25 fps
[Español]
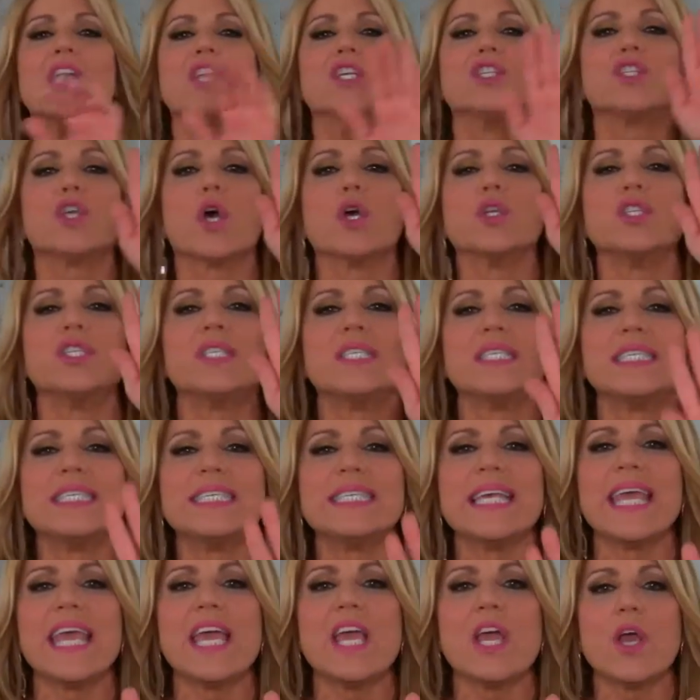Son
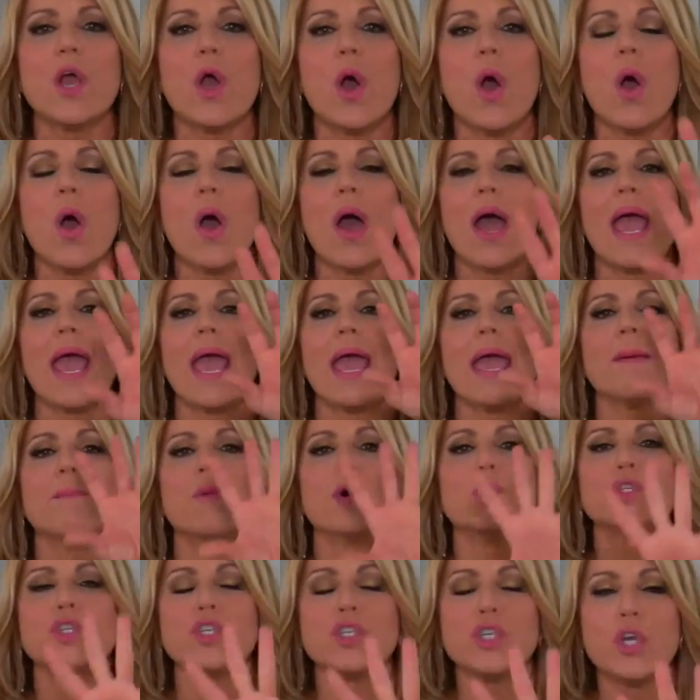cinco
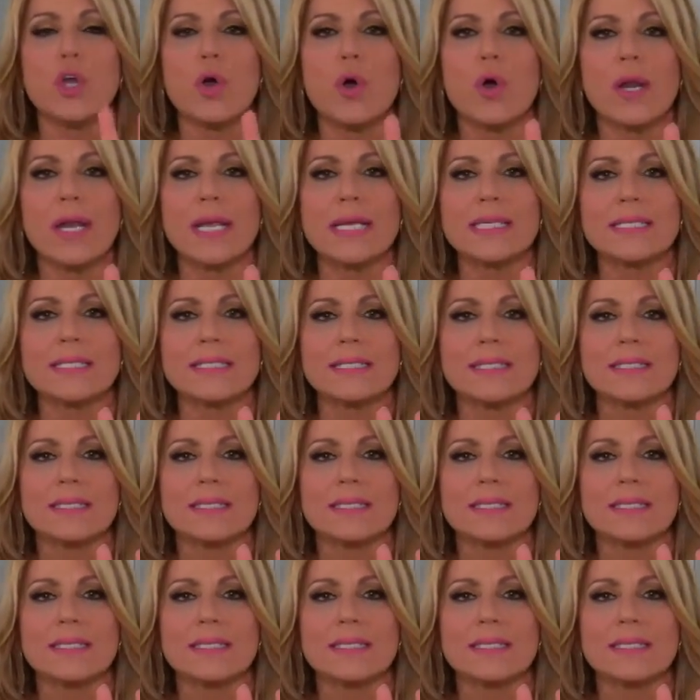emociones